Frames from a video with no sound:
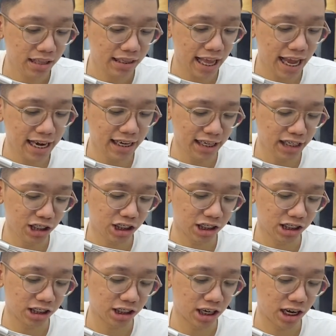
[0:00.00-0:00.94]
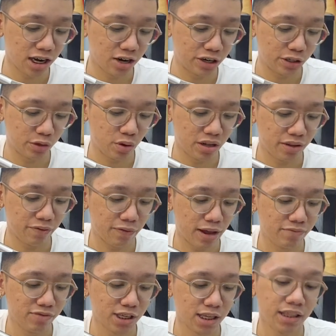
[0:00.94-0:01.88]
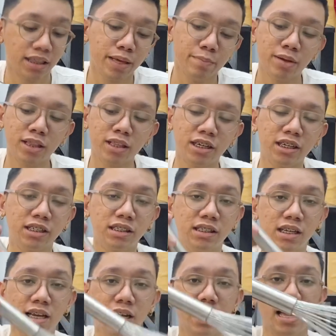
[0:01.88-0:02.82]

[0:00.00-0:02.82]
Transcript: 10 inches siya or 25 centimeters.